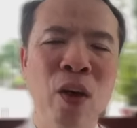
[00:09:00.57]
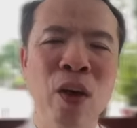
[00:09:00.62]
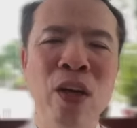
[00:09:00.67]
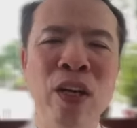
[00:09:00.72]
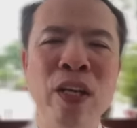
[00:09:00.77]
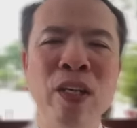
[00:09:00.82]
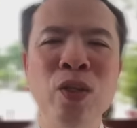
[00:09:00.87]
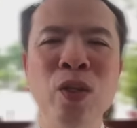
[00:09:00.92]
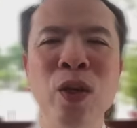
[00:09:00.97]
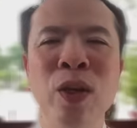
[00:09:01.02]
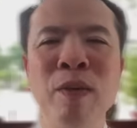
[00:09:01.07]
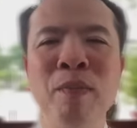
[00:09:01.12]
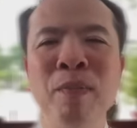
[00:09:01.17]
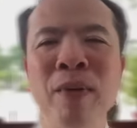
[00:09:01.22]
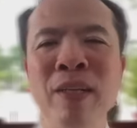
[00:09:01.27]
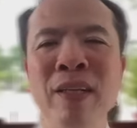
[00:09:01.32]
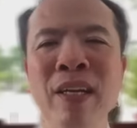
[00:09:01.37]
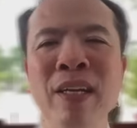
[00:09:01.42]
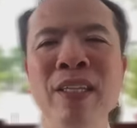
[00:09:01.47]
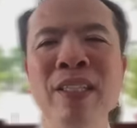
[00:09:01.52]
rồi cái
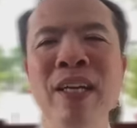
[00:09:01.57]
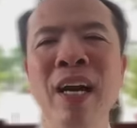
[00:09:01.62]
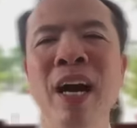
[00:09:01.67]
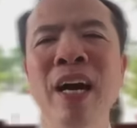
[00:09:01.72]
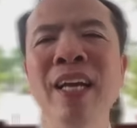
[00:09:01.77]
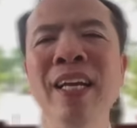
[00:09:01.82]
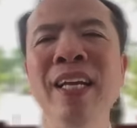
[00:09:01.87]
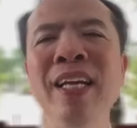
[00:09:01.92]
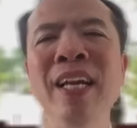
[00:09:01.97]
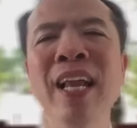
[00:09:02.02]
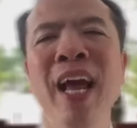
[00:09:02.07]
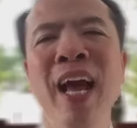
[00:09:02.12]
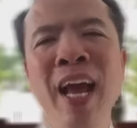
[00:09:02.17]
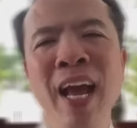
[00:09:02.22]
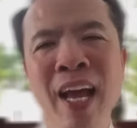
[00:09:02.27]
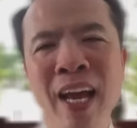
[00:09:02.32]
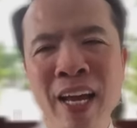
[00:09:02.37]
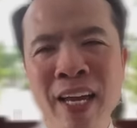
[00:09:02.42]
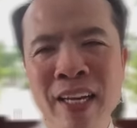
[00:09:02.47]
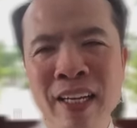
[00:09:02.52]
chuyện mà tới giờ đi
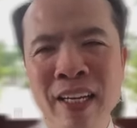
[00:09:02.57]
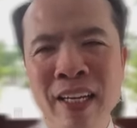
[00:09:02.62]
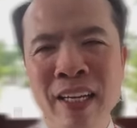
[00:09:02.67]
lễ